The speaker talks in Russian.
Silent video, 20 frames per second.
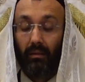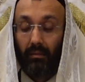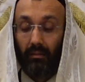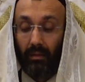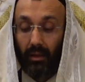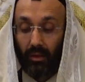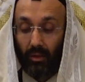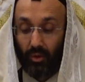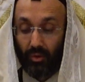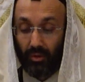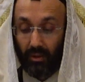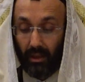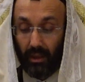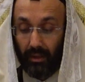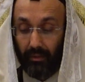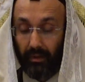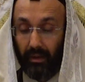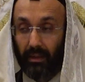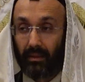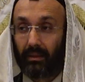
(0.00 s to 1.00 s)
я должен
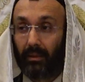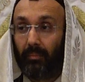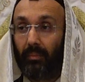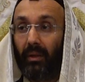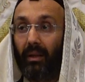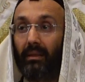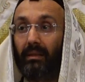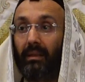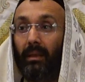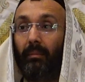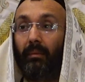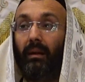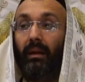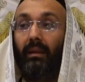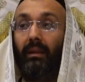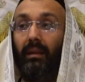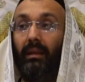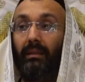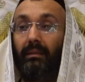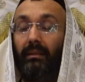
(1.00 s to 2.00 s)
договориться, перед тем,
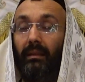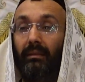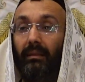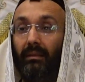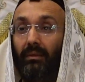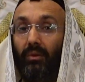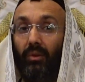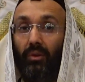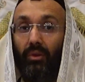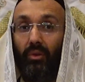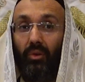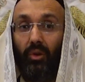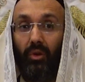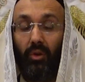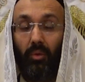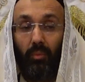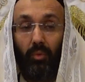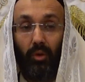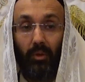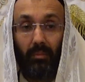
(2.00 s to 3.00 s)
как если это строит Гой,
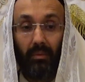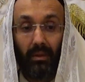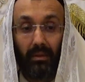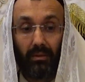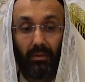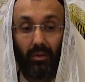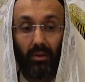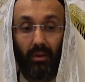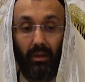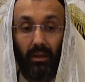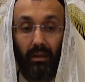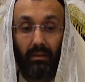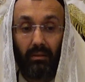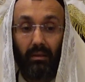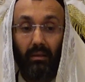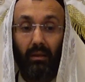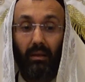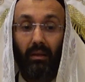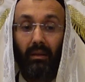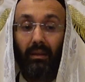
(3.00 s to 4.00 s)
он будет мне строить,
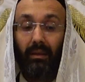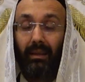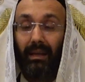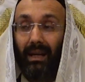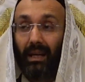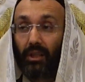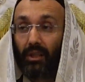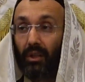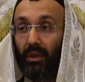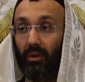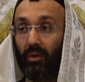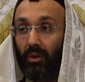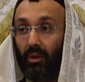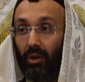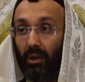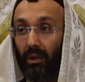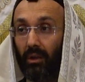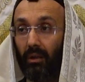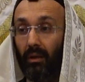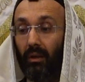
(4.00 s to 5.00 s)
даже
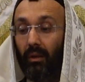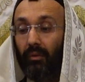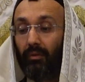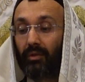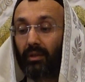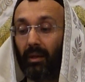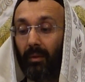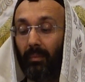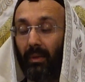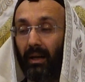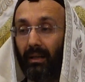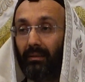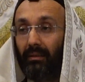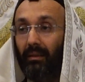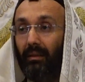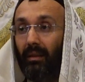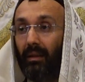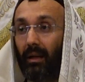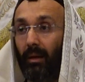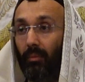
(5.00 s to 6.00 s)
Гой, в шаббат ты
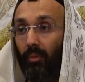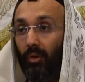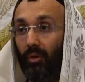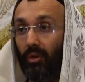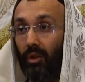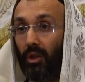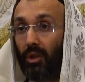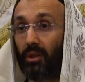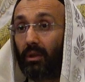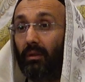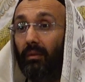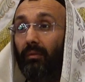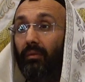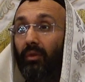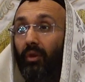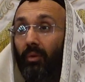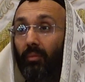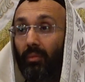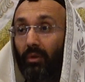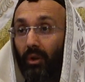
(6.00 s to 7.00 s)
не работаешь, в
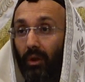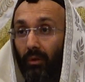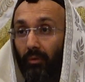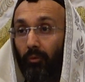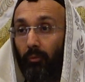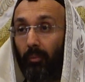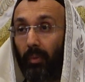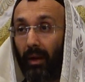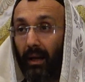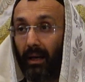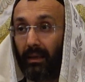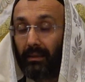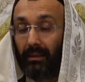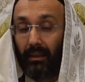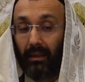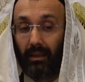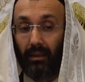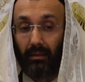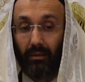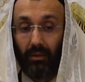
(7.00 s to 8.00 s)
Йомтов, в
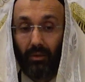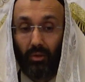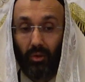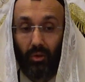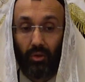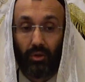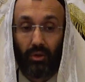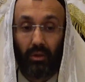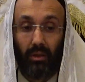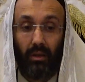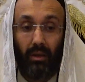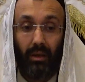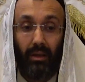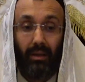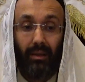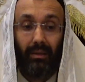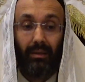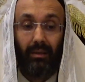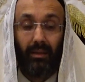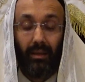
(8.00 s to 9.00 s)
праздники ты тоже
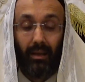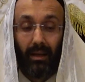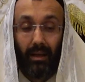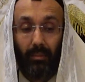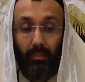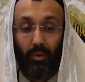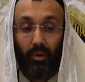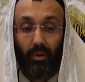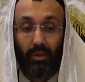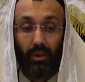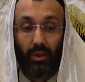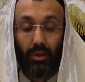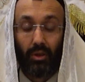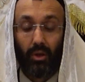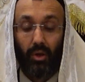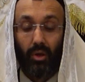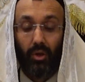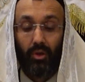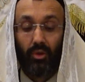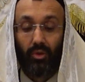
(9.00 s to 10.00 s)
не работаешь,
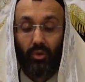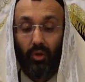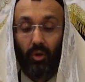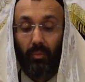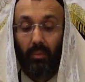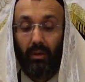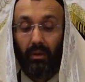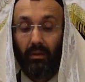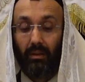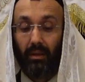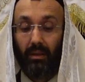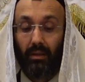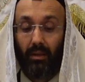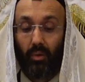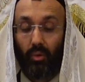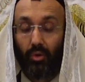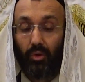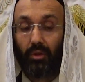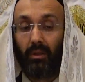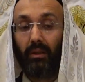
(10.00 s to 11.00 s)
чтобы не
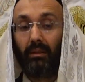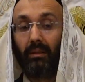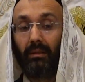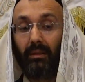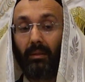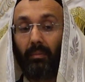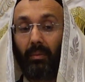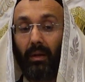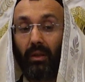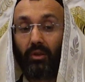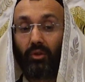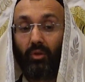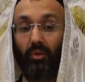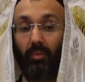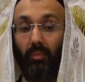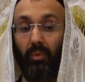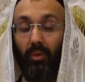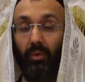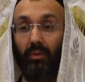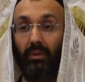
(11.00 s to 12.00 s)
нарушить этот запрет,
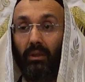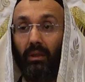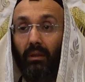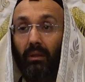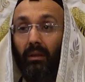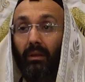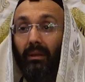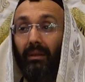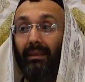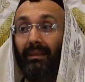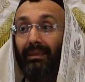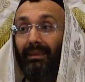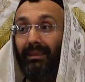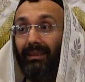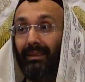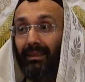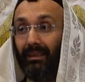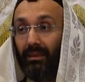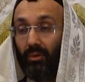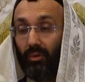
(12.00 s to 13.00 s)
чтобы люди
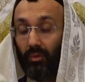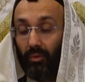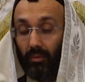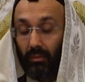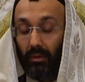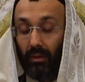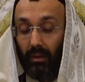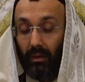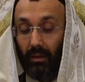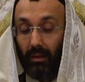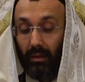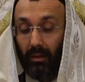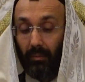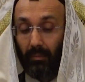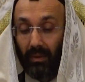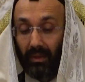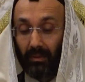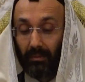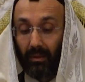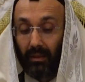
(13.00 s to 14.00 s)
не, не
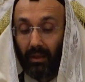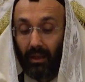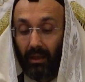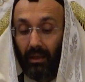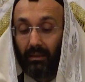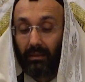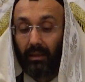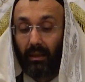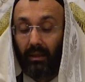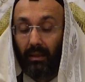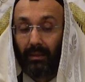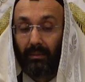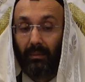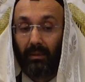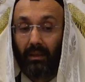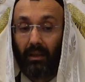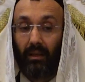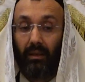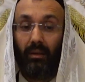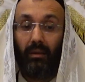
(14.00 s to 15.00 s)
посмотрели, сказали, а
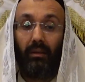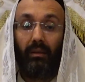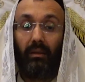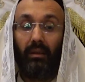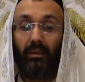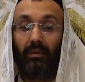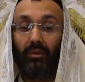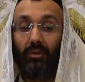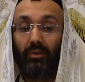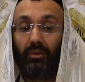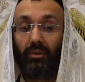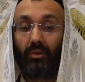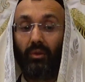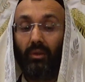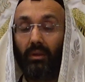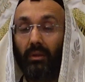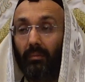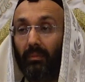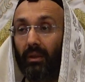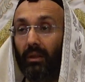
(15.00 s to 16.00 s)
смотри, если он
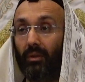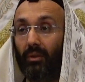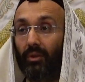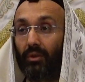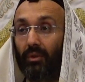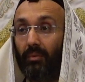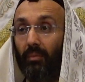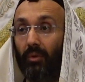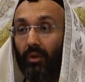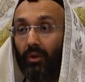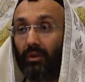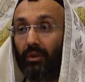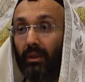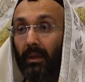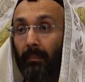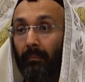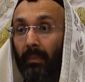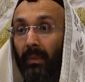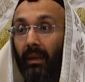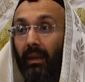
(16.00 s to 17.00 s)
строит, мне тоже
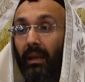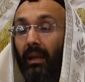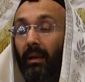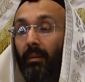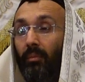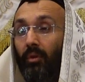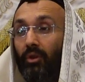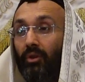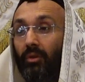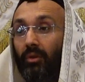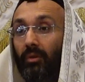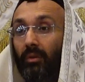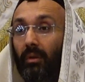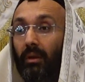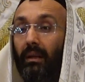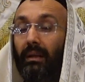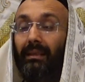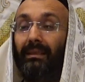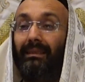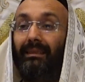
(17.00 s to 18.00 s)
можно, или может он
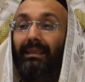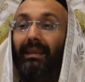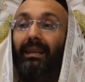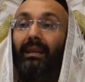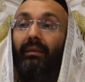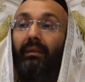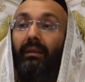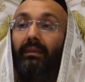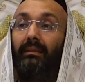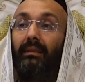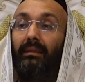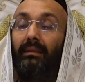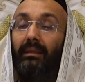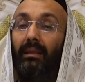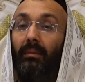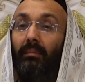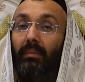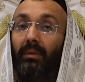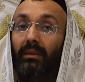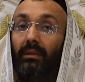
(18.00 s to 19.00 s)
договорился с
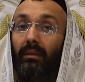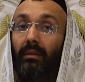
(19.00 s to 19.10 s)
ним